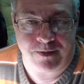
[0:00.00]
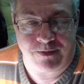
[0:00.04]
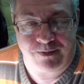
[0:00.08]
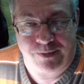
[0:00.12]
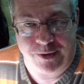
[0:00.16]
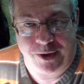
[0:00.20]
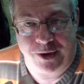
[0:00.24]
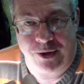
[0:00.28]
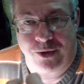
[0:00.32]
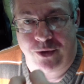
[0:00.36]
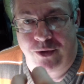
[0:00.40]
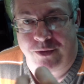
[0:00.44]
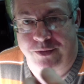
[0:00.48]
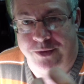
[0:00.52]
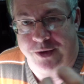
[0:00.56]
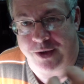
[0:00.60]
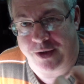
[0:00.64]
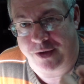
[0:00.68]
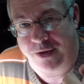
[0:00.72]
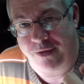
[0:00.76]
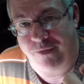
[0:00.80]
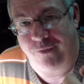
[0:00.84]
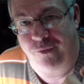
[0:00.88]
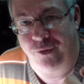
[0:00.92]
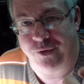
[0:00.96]

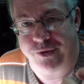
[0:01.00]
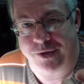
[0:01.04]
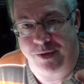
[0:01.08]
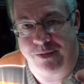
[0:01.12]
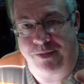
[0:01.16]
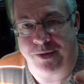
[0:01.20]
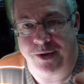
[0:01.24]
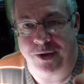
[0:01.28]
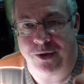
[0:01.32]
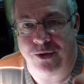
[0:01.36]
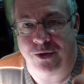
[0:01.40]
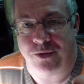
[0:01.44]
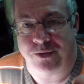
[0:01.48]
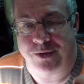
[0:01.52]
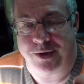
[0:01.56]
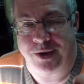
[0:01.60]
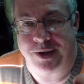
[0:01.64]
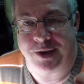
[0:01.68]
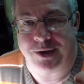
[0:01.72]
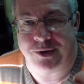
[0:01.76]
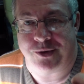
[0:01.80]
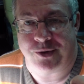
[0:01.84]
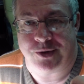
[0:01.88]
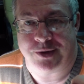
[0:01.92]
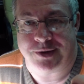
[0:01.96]
приемник, фотоприемник,
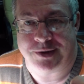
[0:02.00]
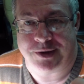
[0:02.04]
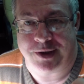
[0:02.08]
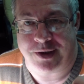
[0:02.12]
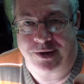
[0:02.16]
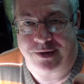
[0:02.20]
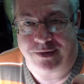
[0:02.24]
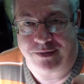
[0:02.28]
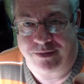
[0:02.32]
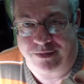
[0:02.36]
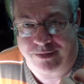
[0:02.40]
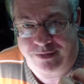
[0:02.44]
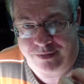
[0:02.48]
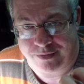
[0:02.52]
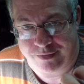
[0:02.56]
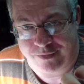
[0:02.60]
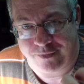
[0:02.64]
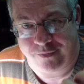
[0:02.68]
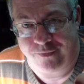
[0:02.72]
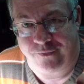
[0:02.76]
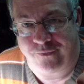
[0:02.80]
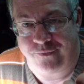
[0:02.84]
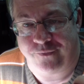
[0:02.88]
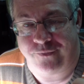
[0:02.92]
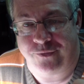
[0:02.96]
который стоит
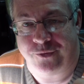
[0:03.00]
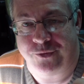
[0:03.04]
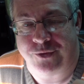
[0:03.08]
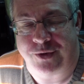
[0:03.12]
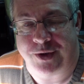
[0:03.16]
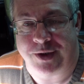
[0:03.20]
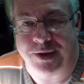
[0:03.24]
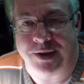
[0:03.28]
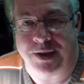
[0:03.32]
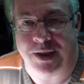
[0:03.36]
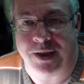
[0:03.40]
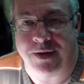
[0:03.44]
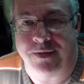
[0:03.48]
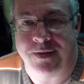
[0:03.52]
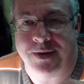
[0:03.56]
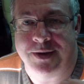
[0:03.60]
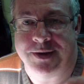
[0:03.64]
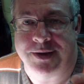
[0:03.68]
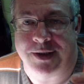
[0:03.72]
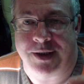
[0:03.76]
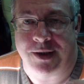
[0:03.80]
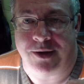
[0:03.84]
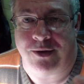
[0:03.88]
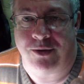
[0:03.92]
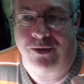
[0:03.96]
внутри
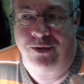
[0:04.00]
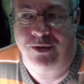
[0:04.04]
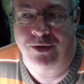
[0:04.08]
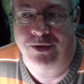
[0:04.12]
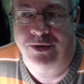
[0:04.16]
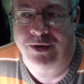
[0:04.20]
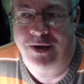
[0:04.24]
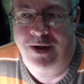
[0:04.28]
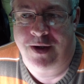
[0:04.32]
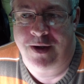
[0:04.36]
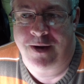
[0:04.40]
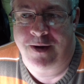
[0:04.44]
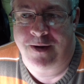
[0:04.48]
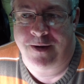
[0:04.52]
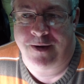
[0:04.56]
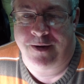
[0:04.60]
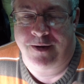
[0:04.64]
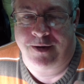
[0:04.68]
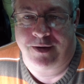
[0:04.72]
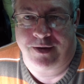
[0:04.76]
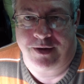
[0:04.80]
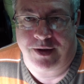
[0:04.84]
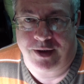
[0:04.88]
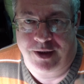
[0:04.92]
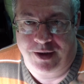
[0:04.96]
телевизора, он
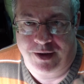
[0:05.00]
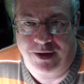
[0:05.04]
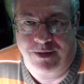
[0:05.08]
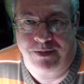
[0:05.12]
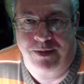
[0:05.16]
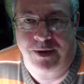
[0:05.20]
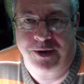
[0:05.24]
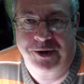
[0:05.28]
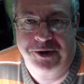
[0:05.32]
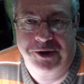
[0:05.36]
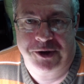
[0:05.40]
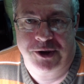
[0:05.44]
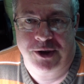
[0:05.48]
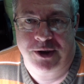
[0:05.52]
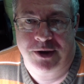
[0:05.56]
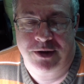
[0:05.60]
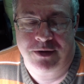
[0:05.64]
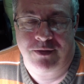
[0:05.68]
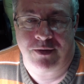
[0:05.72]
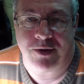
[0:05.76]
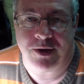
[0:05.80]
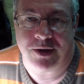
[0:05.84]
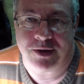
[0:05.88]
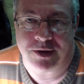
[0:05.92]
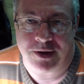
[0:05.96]
их
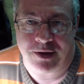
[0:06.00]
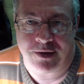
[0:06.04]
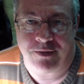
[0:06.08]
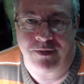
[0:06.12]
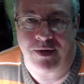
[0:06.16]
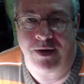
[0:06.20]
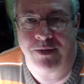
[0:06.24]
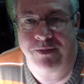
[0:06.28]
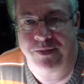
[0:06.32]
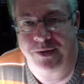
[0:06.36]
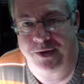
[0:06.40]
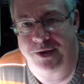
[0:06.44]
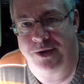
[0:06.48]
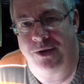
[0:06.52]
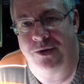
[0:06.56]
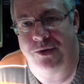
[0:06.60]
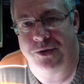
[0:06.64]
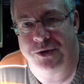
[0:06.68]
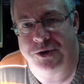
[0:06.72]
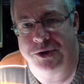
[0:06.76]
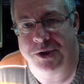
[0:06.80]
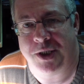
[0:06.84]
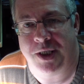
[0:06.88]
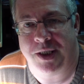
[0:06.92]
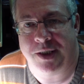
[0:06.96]
подсчитывает и вам
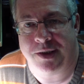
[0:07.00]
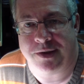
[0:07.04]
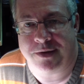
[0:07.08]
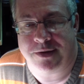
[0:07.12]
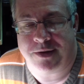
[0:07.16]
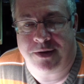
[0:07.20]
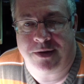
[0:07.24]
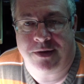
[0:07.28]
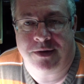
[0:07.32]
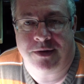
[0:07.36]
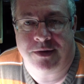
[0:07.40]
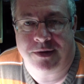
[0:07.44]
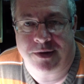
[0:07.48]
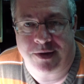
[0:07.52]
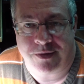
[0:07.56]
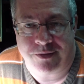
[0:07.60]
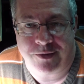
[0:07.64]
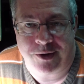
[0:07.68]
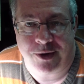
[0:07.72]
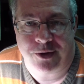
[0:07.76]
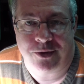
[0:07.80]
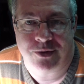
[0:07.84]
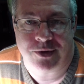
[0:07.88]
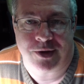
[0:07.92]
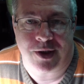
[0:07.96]
переключает, там
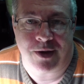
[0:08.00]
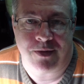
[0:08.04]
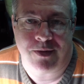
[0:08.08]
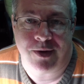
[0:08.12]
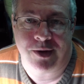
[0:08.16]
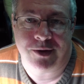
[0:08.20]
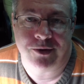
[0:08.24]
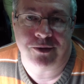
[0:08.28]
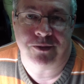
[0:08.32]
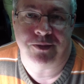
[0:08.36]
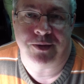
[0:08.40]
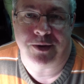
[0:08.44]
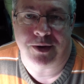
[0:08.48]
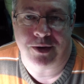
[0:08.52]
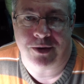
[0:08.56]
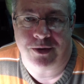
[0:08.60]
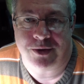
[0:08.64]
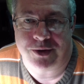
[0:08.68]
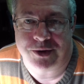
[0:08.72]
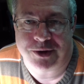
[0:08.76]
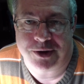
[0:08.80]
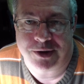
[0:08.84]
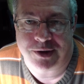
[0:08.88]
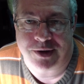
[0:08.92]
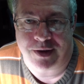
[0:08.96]
дают команду
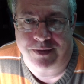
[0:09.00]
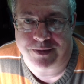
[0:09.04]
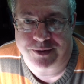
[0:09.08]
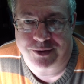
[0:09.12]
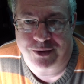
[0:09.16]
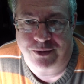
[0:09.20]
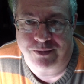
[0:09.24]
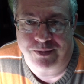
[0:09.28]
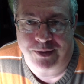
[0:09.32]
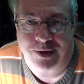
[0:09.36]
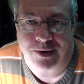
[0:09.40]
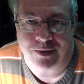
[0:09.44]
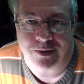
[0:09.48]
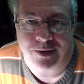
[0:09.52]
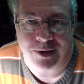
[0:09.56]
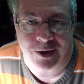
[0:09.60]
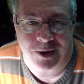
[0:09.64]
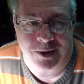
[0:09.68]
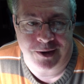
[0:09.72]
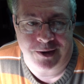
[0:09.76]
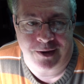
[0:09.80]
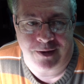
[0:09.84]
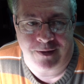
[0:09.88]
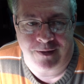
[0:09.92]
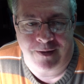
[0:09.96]
переключить там 101
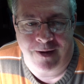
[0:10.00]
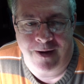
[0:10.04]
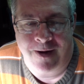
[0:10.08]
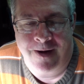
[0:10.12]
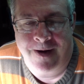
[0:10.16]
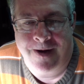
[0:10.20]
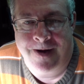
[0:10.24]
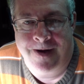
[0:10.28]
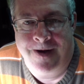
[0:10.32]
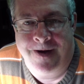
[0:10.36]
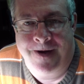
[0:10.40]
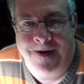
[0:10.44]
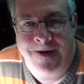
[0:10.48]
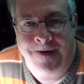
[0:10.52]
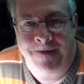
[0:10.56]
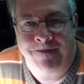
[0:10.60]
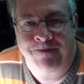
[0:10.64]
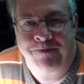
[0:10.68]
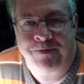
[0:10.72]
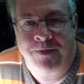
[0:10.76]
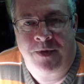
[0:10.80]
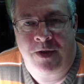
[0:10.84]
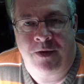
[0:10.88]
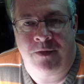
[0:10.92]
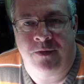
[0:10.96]
канал.
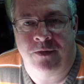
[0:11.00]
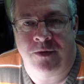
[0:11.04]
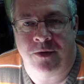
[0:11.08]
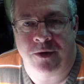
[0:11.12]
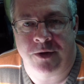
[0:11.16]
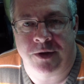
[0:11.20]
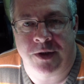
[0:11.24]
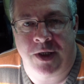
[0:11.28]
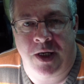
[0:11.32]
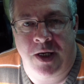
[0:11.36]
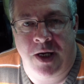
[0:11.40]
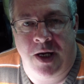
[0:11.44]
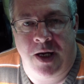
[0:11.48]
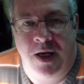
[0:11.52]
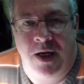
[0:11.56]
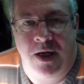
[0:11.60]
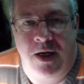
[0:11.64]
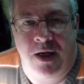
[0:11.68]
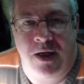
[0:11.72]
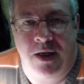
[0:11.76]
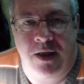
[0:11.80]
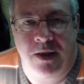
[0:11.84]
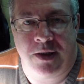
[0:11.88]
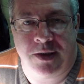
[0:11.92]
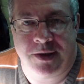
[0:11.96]
Вот.
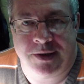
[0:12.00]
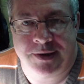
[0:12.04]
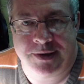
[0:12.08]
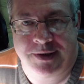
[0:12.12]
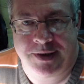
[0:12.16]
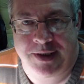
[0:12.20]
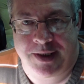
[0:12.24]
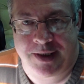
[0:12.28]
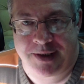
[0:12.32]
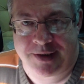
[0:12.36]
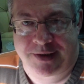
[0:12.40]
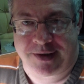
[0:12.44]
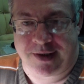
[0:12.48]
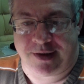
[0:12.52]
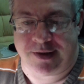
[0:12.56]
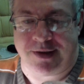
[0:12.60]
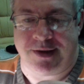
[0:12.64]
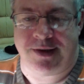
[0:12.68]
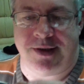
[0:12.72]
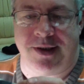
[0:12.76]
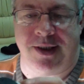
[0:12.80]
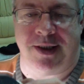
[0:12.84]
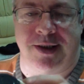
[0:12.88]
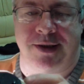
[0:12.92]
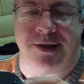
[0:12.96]
А здесь,
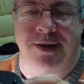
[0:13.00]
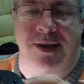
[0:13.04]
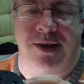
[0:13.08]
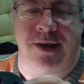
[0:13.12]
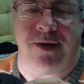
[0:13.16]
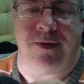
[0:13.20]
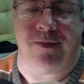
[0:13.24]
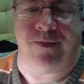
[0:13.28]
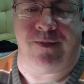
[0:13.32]
здесь